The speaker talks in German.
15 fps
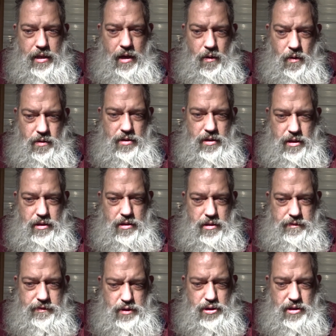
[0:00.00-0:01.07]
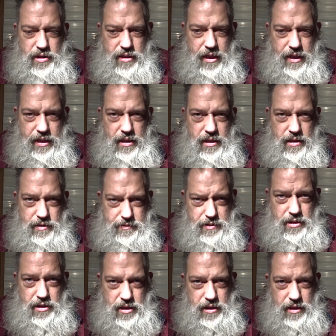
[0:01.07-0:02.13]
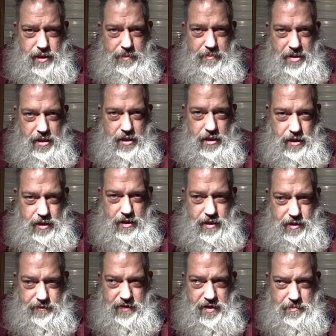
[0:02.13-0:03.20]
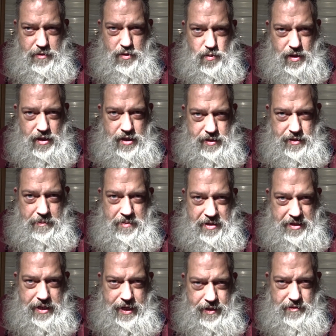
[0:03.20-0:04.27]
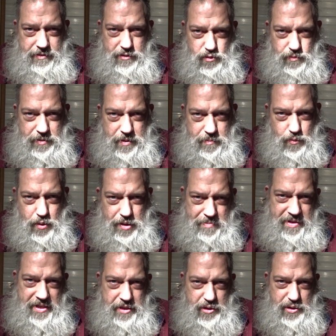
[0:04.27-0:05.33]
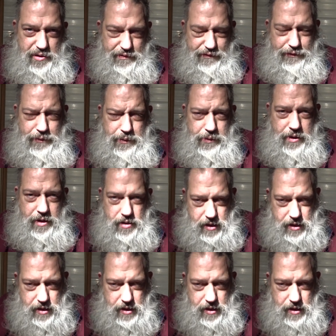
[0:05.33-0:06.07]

auch die Zwischenzeiten zwischen den Terminen, die halt, wann immer du an den Termin denkst, so mit einem mulmigen Gefühl.